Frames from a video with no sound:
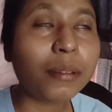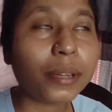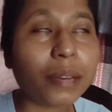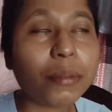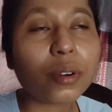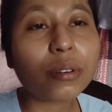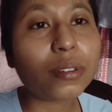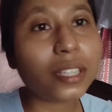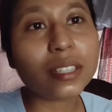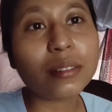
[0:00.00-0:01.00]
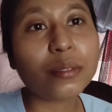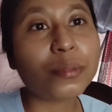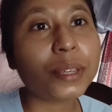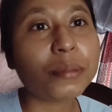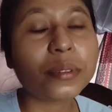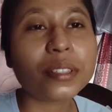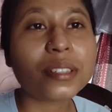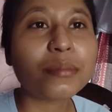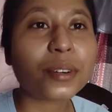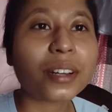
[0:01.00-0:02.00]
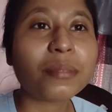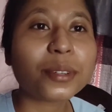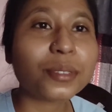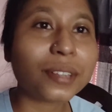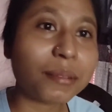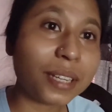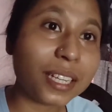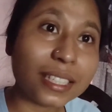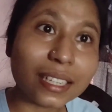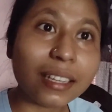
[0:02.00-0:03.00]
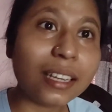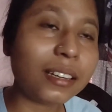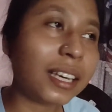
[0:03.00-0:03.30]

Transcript: মানে আমি কখনই যে ঘুমিয়ে পড়েছি মরার মতন আমি নিজেরই